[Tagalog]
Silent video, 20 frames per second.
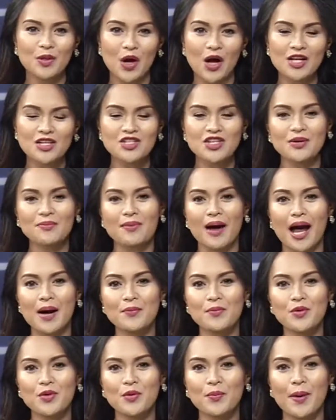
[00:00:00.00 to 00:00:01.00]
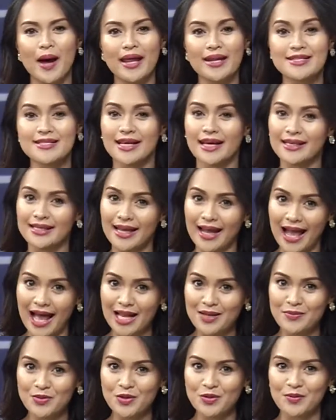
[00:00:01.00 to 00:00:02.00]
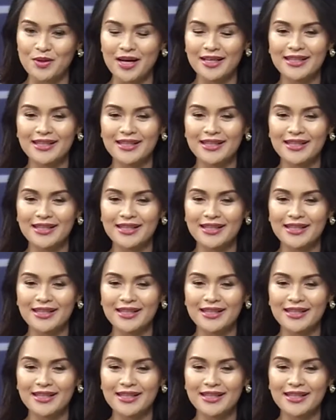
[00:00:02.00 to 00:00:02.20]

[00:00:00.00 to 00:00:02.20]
launch ni Bamboo para sa kanyang album,